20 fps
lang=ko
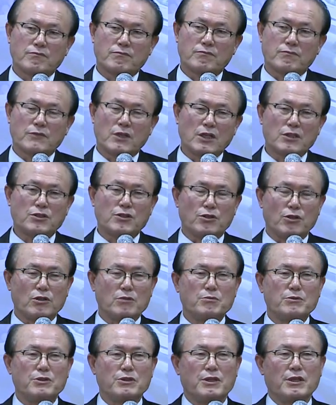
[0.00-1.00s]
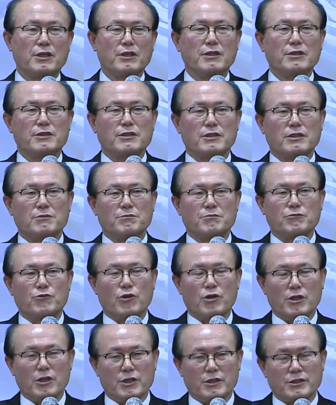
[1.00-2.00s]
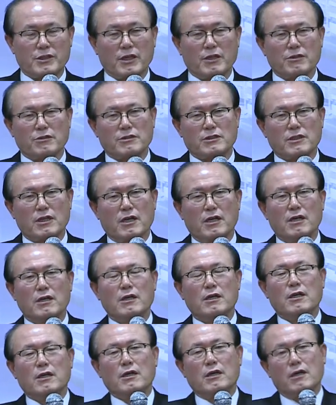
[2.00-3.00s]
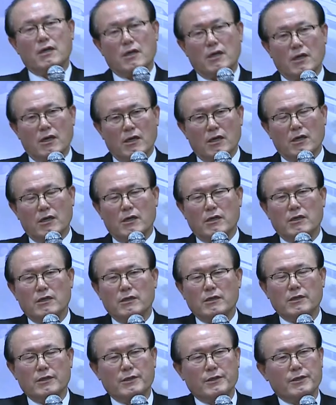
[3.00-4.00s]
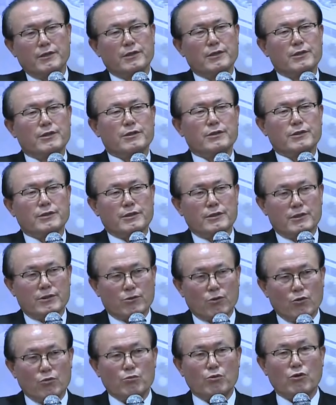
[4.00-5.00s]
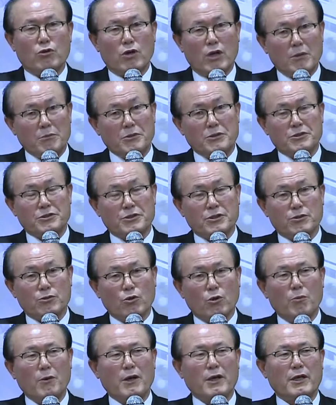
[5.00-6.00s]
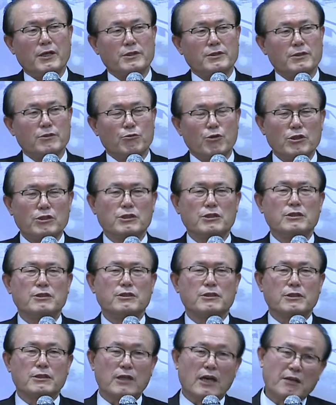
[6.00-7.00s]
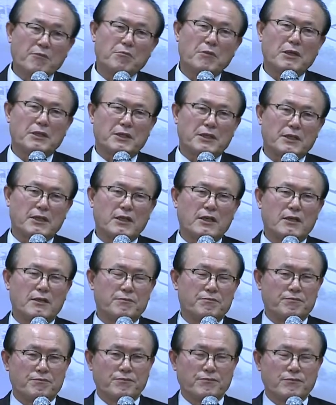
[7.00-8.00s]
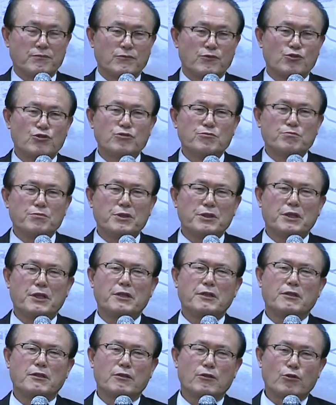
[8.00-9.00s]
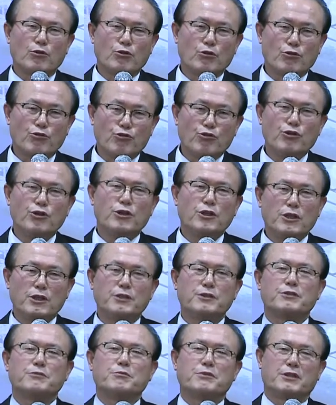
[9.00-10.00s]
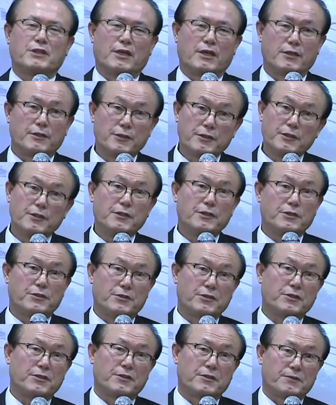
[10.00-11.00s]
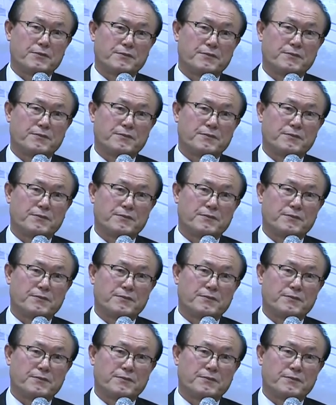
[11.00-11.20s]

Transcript: 음, 그래서 여러분들이 지금 원리 사역자 어, 이 공부를 하면서 노방에서 외치는 그 한마디가 준비된 귀인이 있습니다. 의인이 있어요.